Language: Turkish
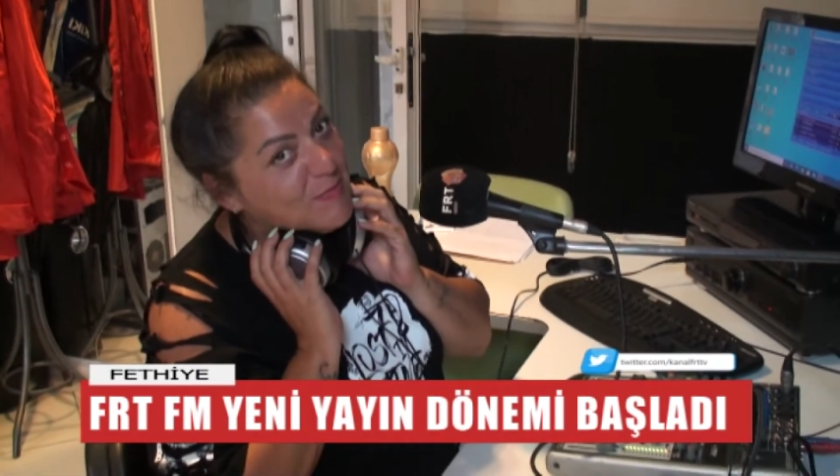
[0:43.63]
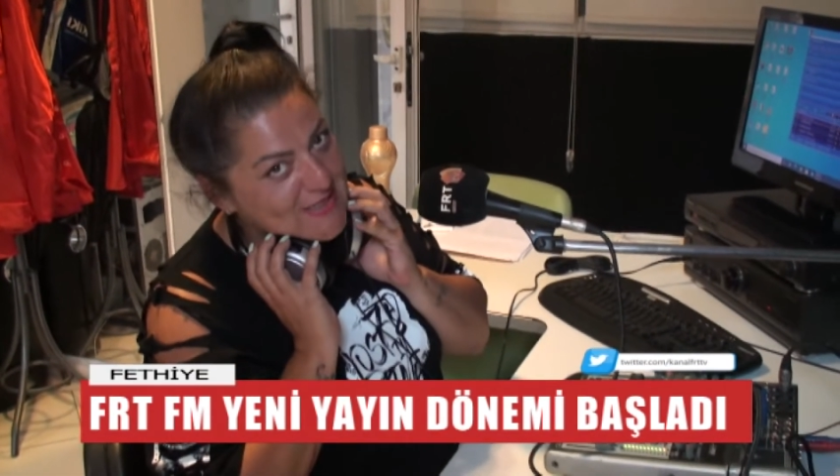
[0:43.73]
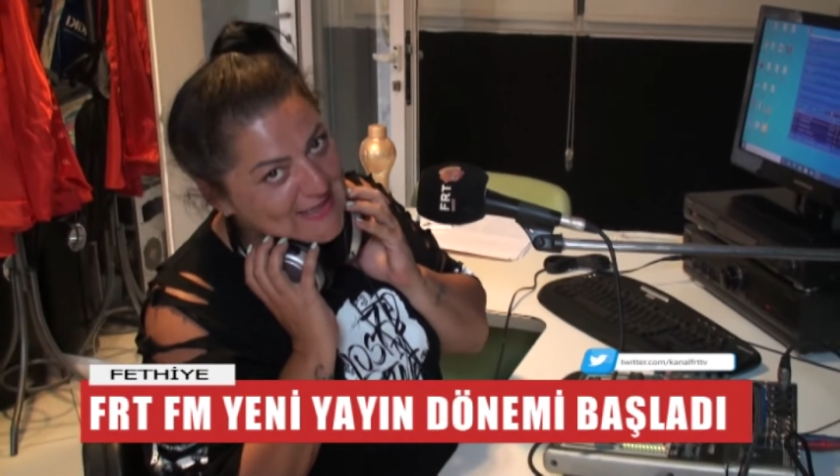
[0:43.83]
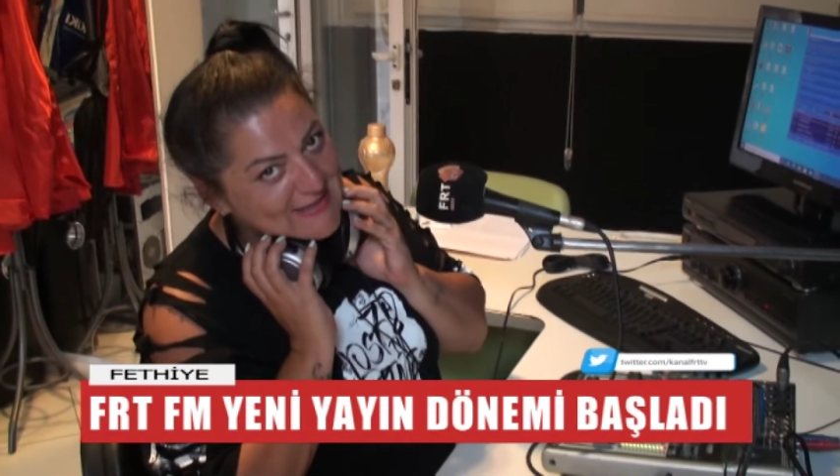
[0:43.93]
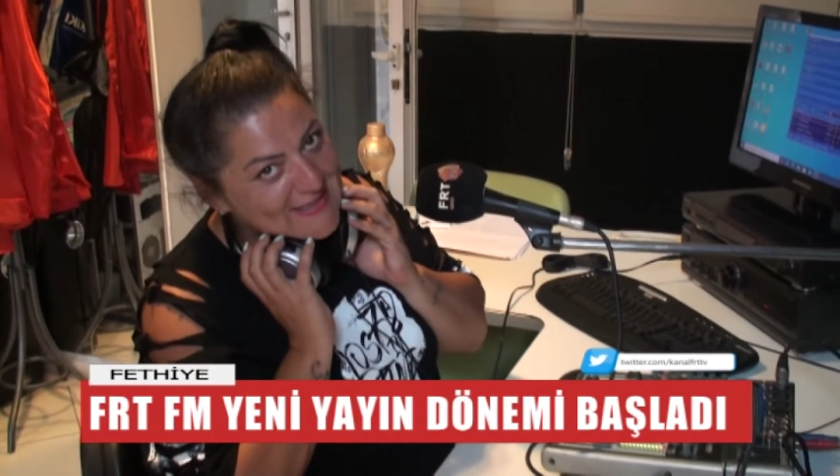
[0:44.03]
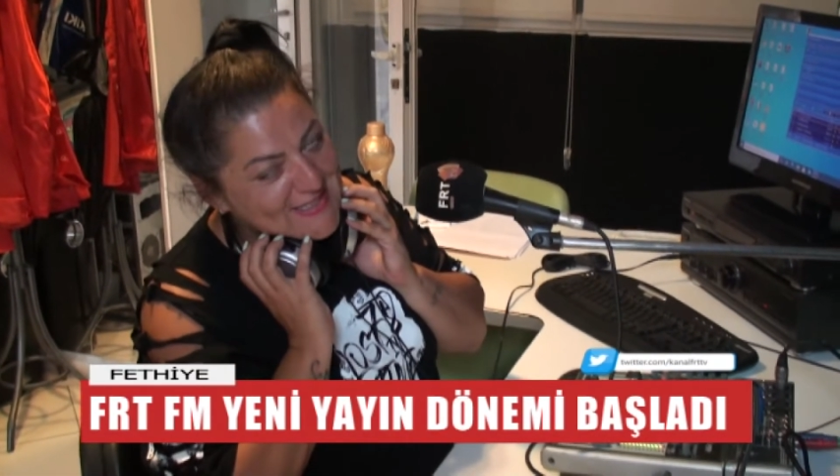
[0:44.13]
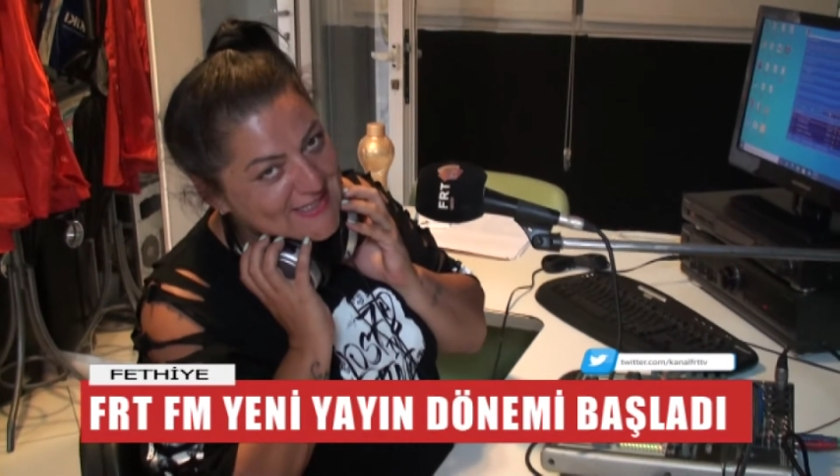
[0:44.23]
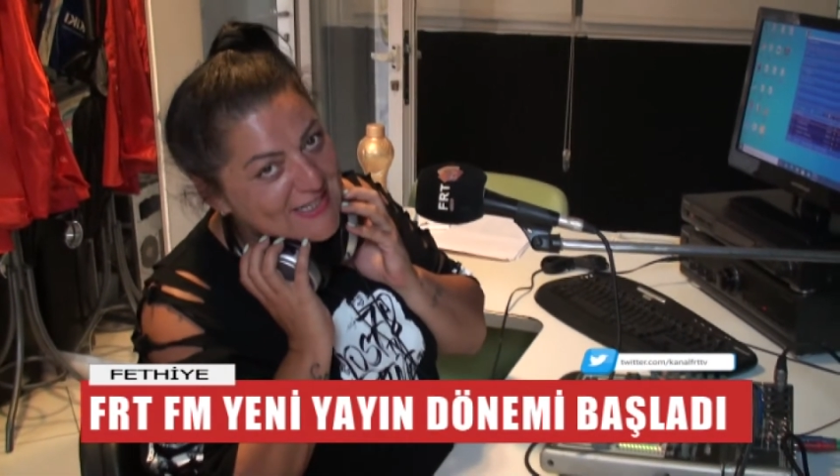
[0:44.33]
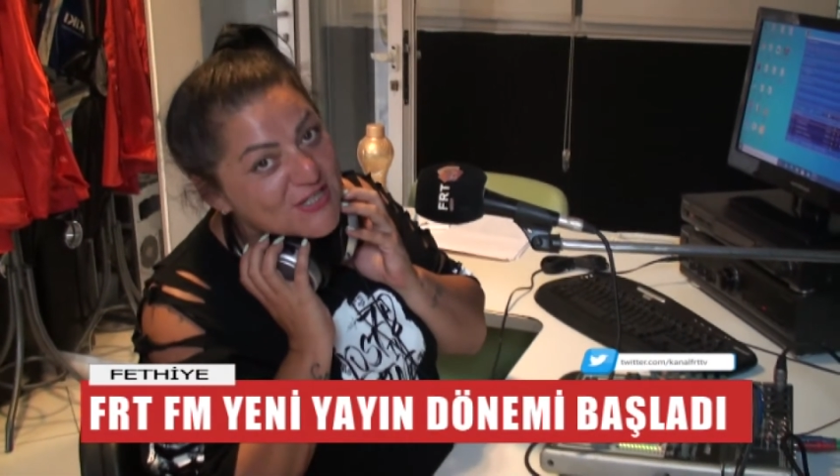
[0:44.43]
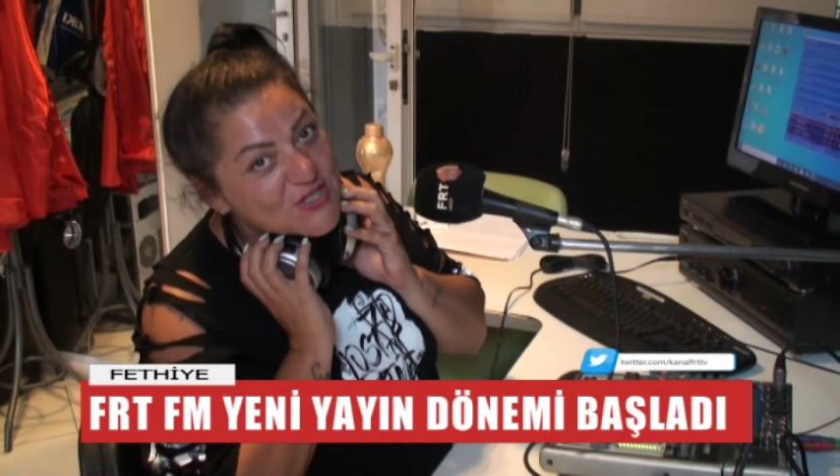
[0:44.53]
Beni Bir
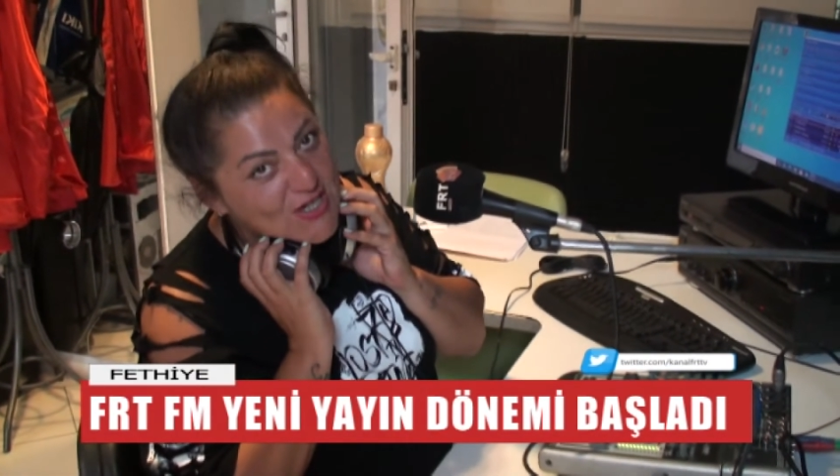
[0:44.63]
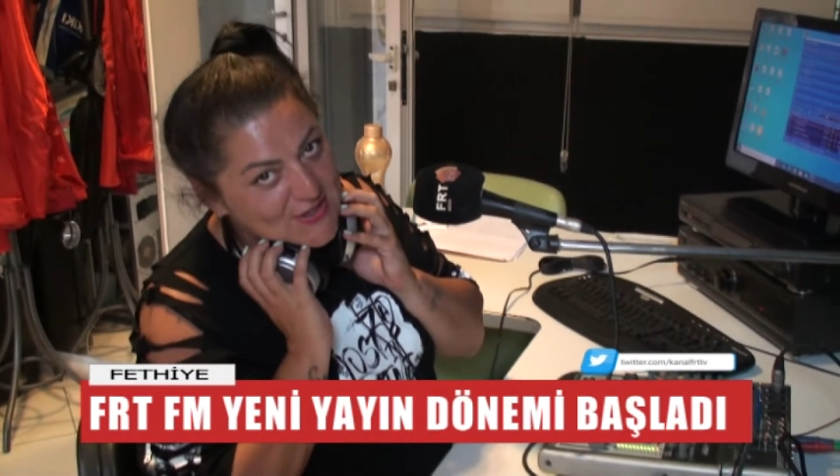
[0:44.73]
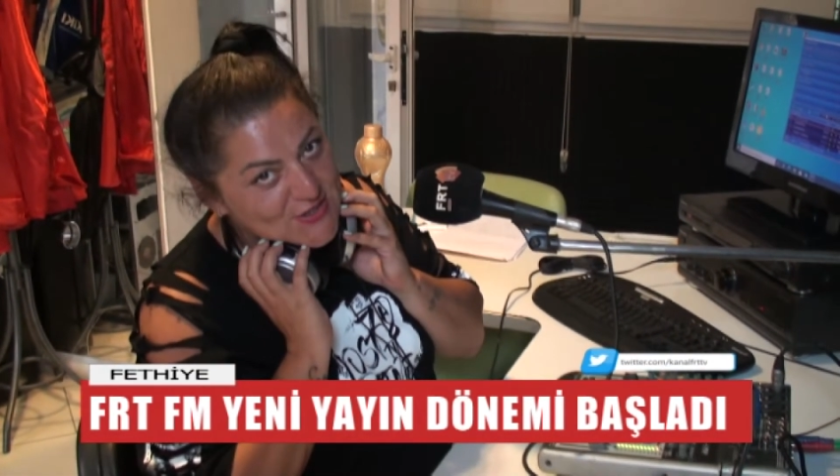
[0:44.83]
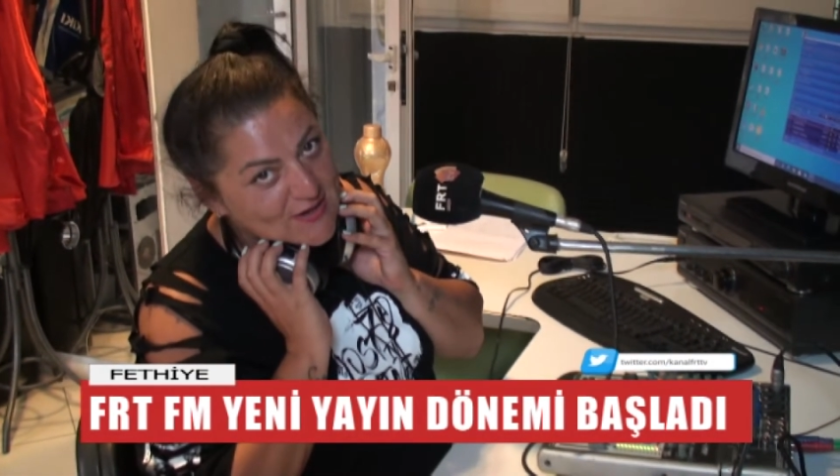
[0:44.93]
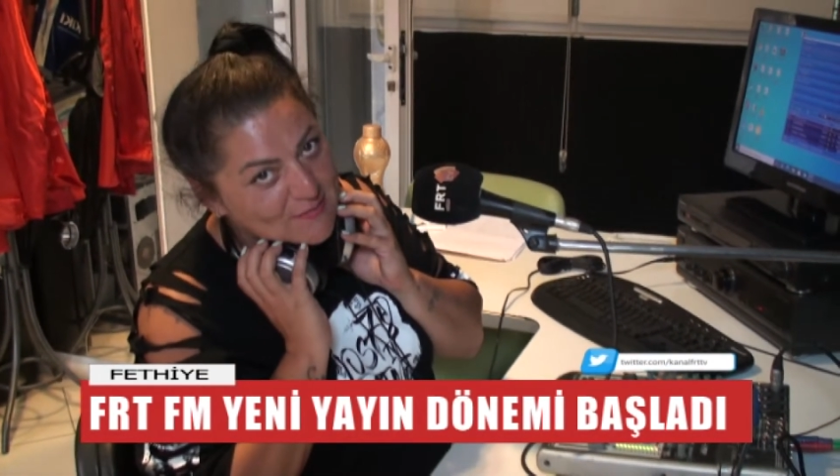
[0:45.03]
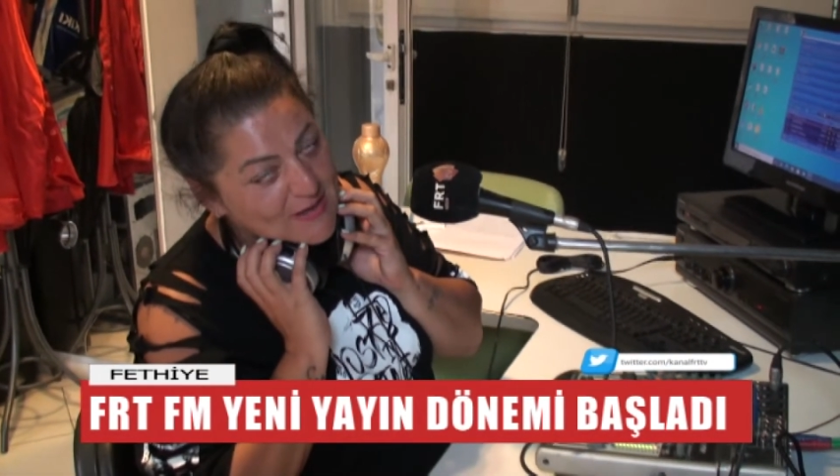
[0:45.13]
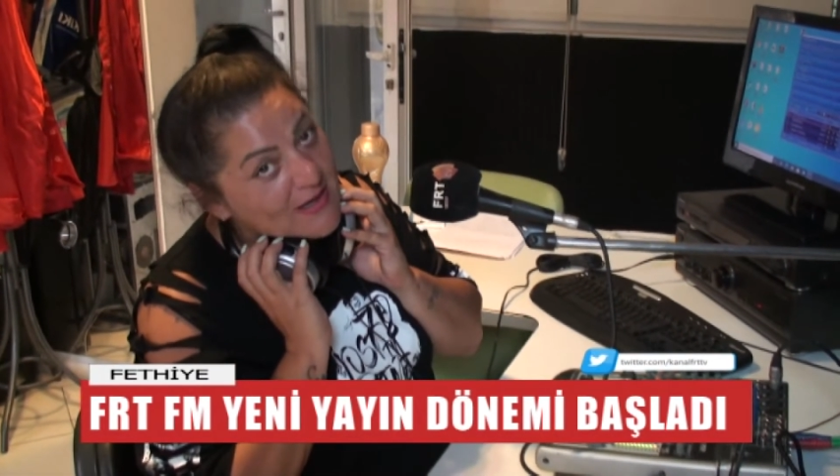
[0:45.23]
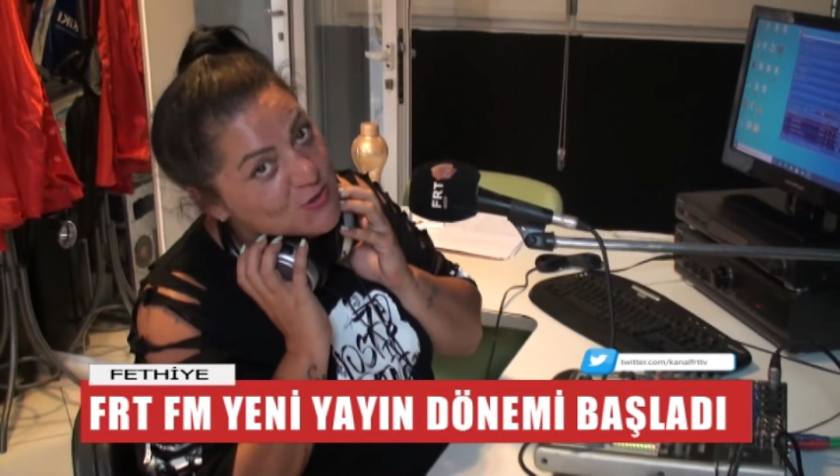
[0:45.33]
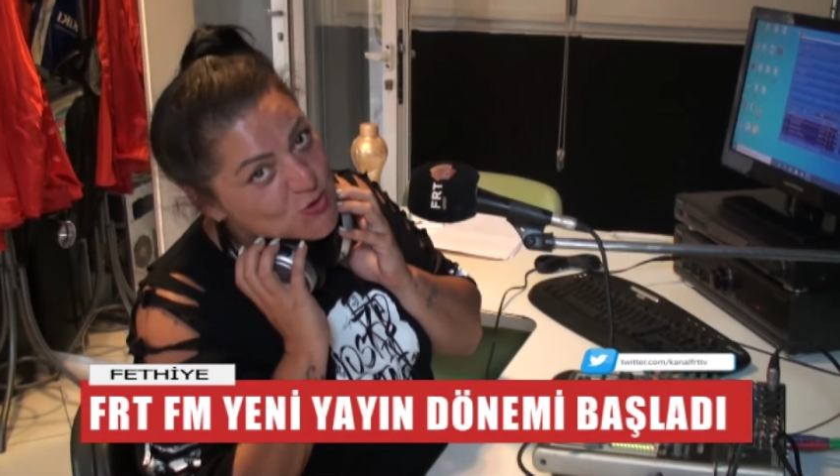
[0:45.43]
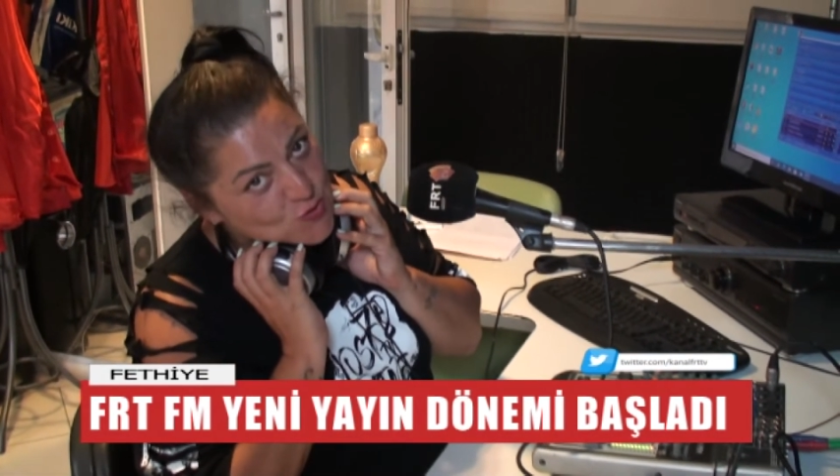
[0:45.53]
Salın'la
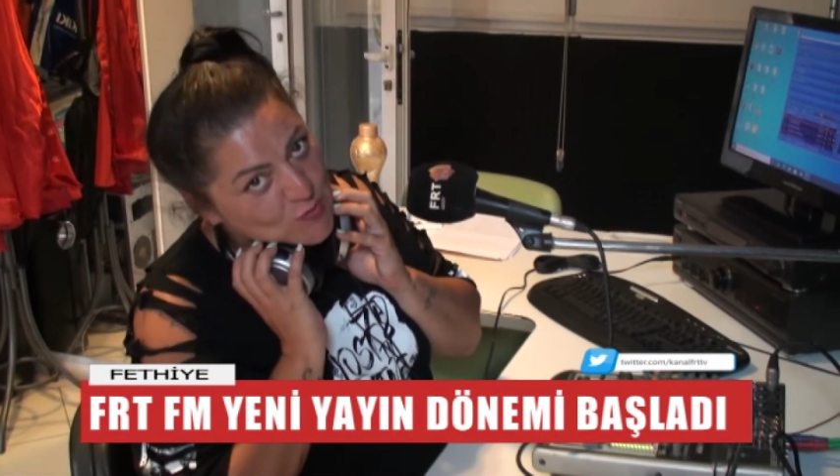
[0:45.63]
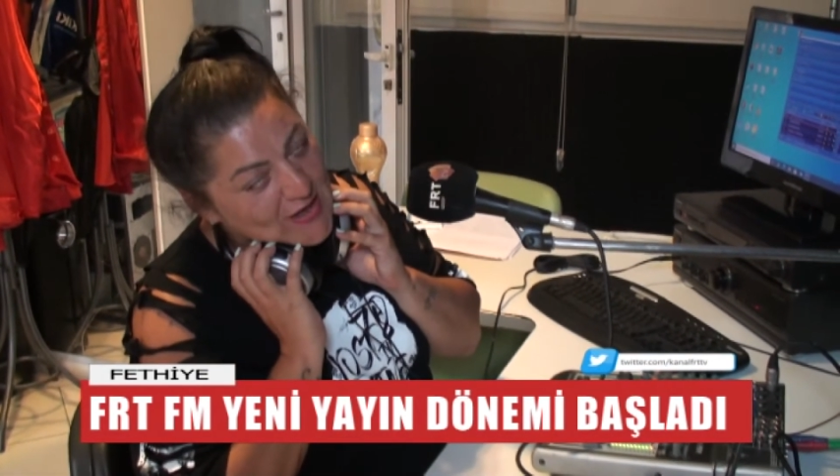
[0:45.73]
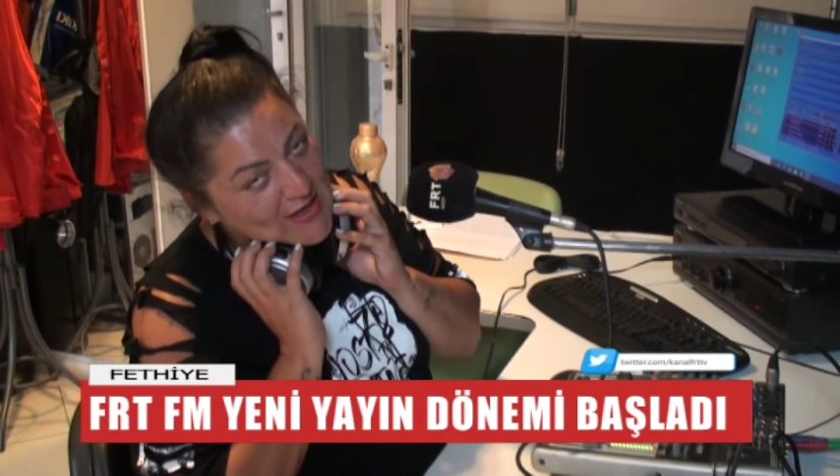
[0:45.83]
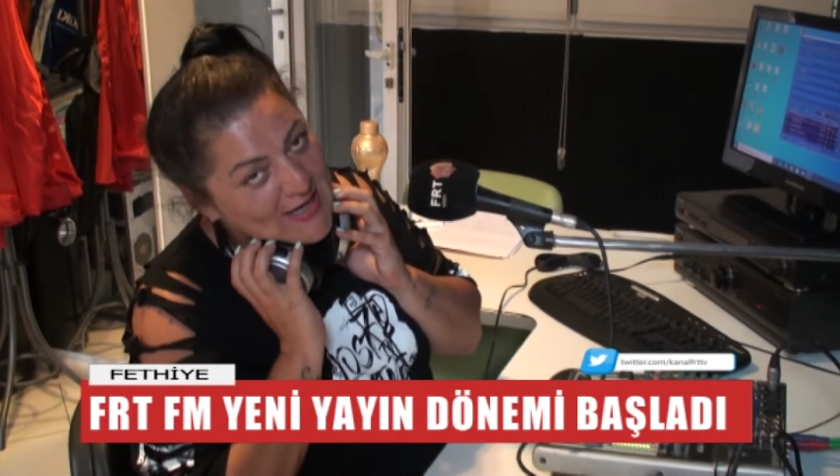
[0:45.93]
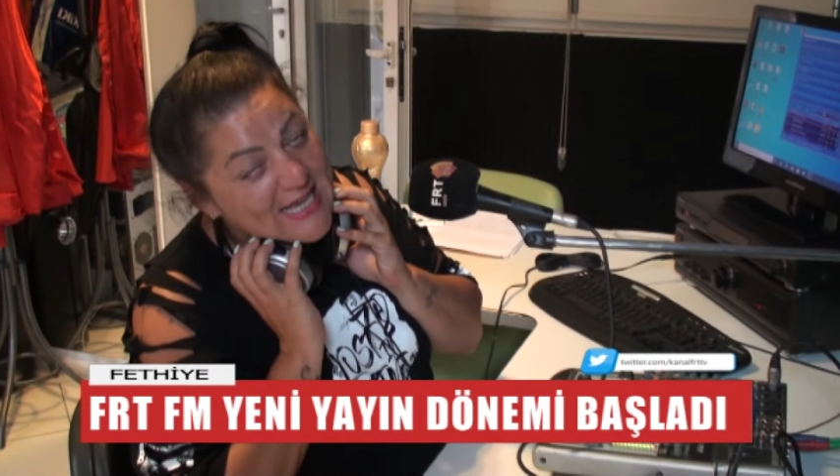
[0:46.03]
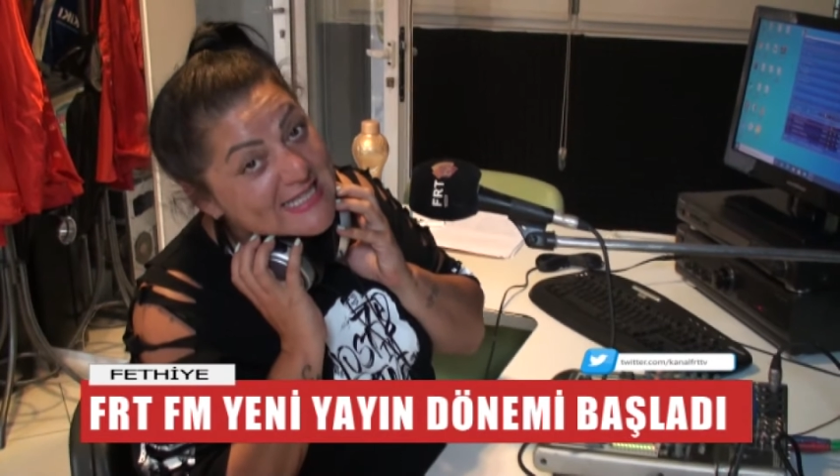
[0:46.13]
kendinizden geçecek,